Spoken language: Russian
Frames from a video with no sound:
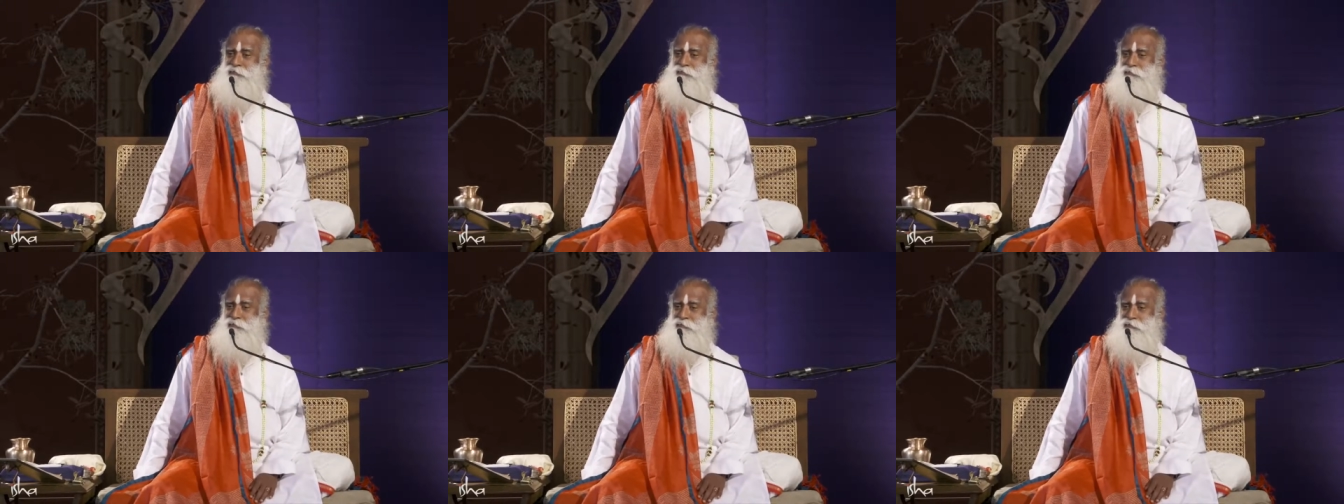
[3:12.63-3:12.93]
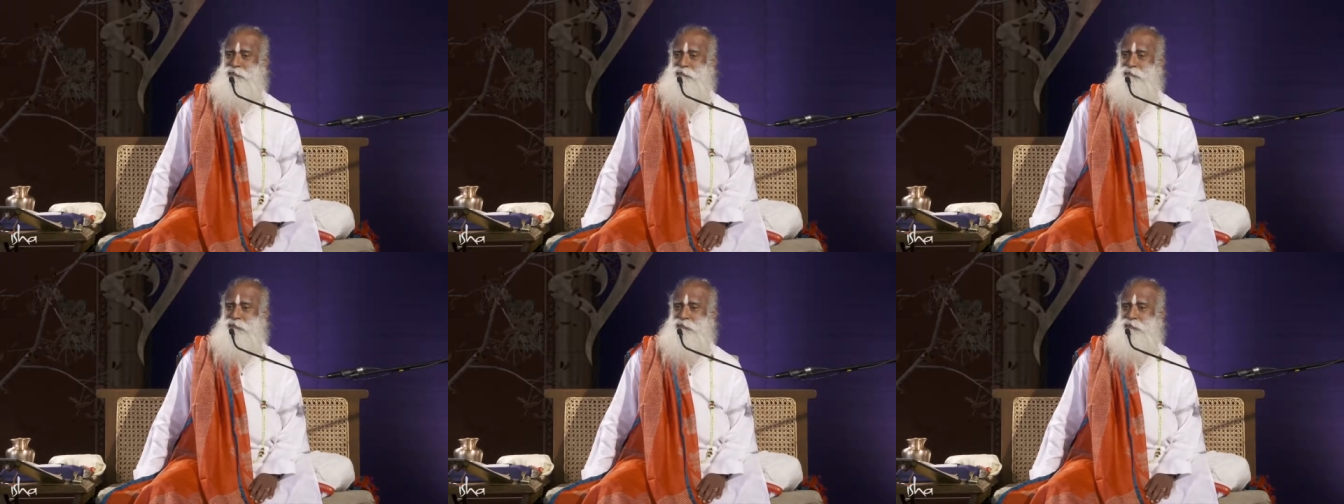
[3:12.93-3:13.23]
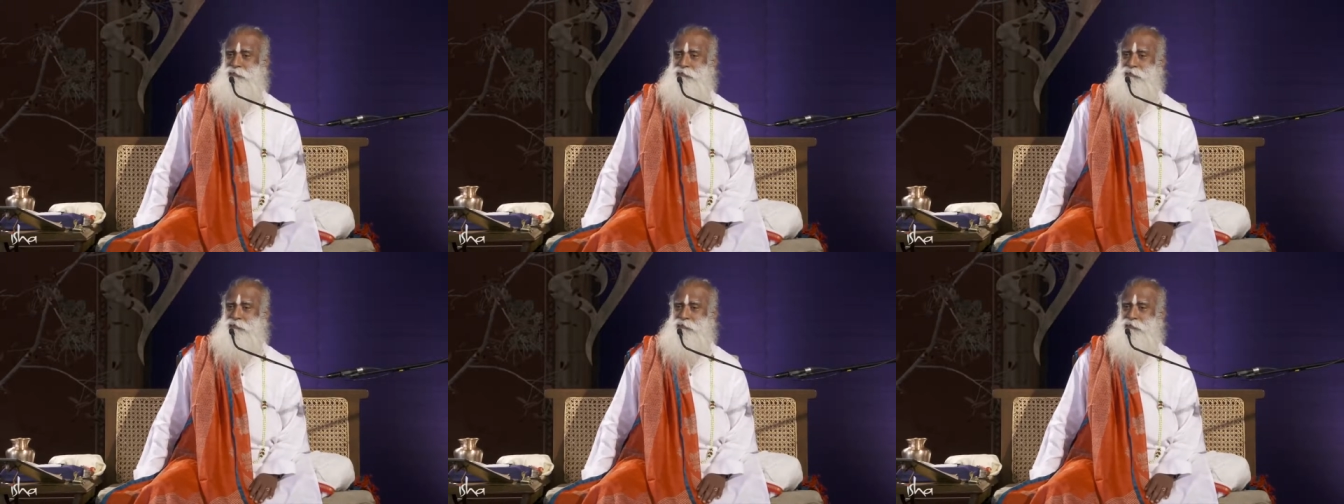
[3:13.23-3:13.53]
до двух
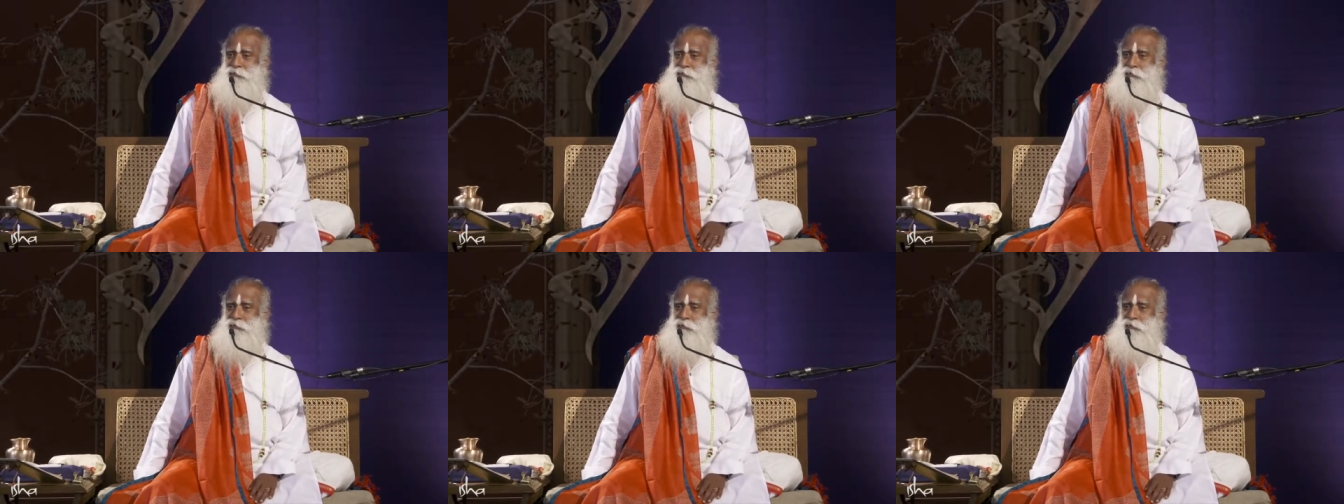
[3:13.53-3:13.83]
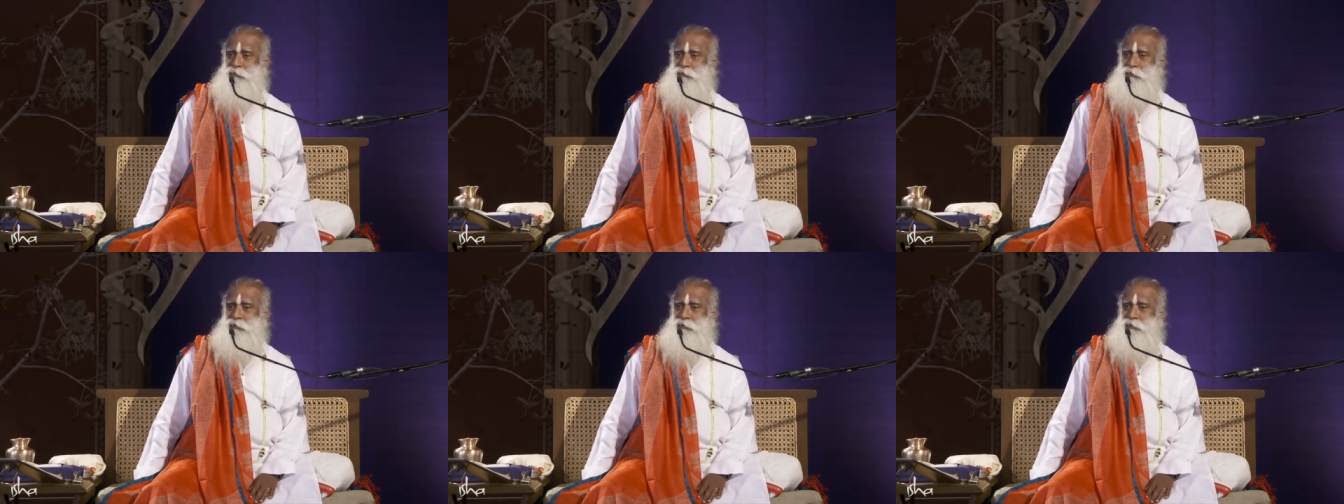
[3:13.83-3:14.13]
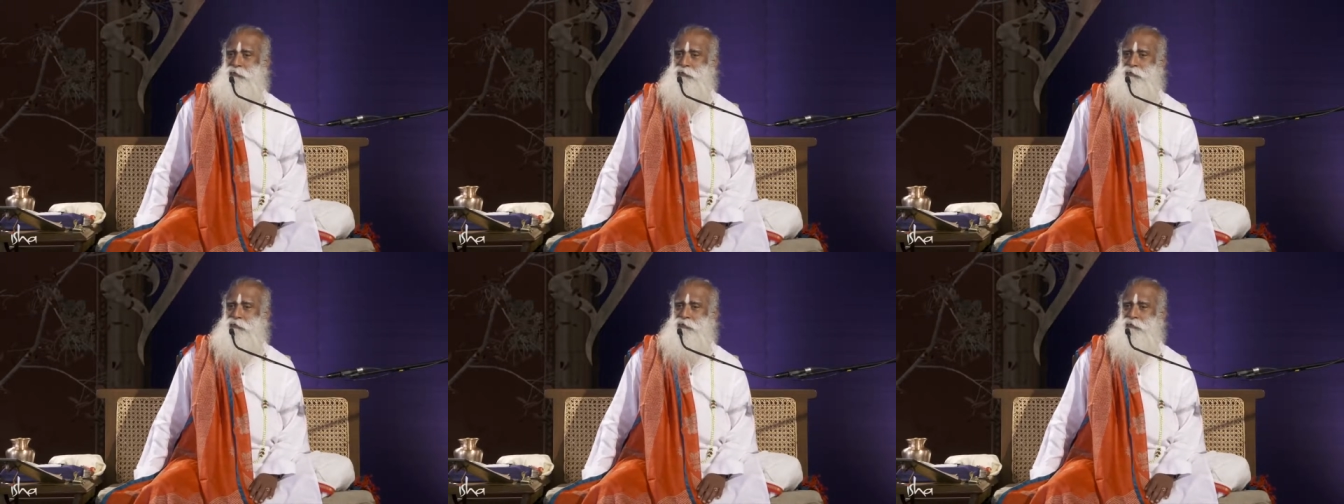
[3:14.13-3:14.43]
часов ночи.
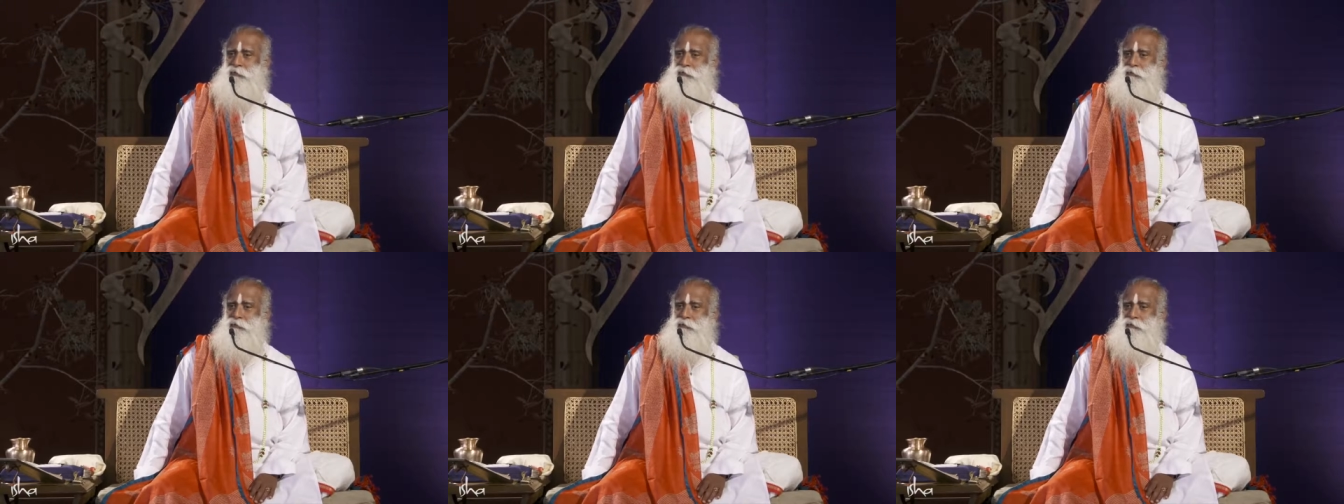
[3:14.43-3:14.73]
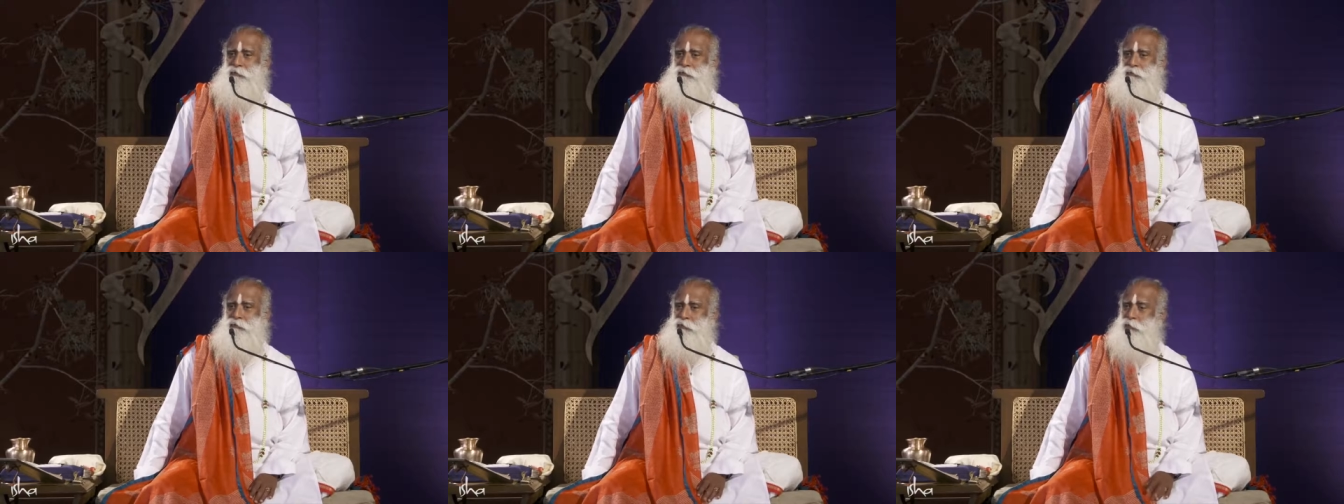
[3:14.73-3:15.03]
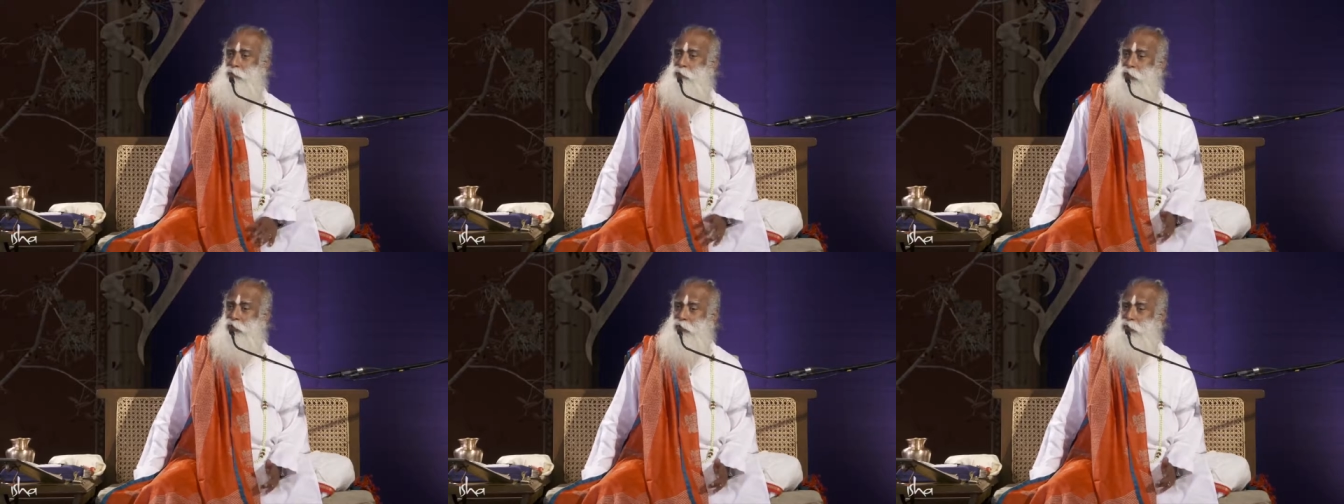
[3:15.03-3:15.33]

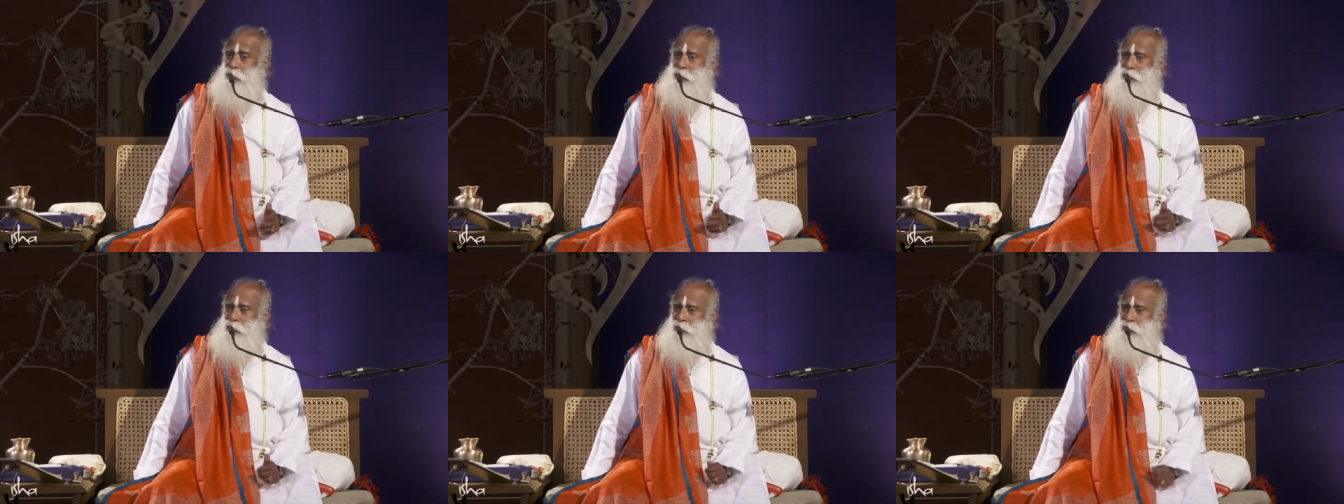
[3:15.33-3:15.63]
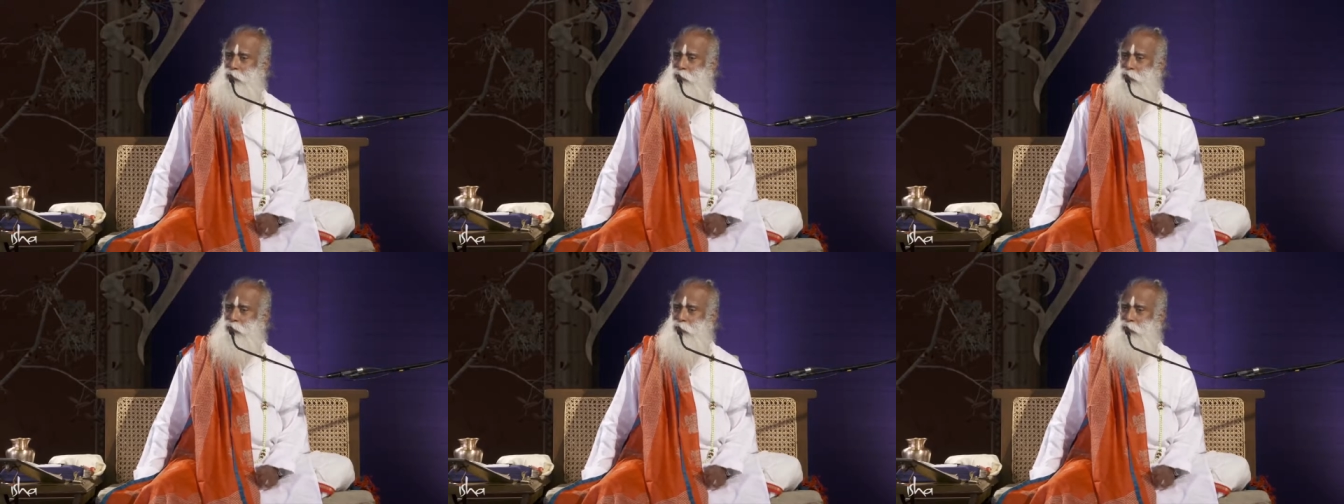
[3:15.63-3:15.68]
Вот что